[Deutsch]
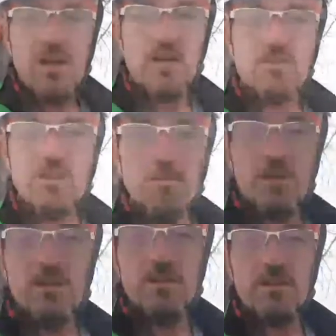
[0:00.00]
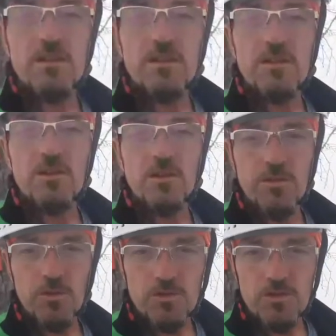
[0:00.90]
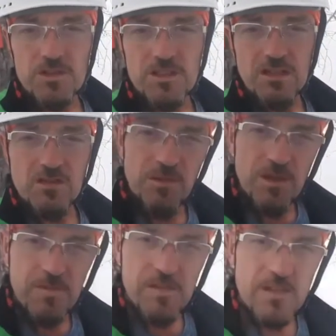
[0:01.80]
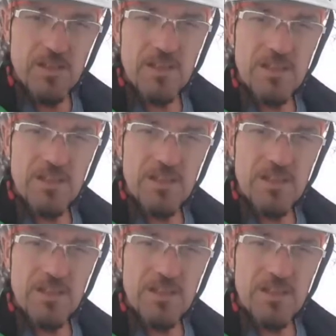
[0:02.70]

Also ich habe ja äh, euch vorhin schon gesagt zum Gipfel,